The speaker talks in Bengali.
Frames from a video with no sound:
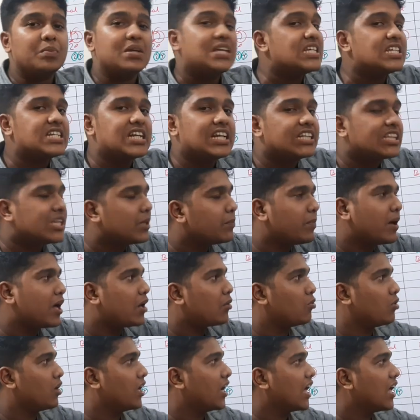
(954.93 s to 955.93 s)
বিশ লিখতে
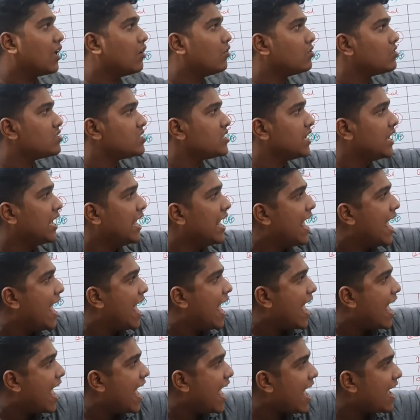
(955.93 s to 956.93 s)
পারবো না কারণ হচ্ছে
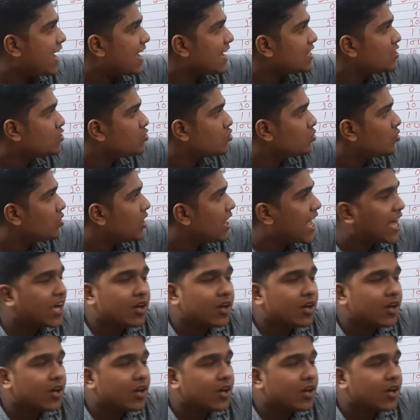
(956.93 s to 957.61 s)
একের জন্য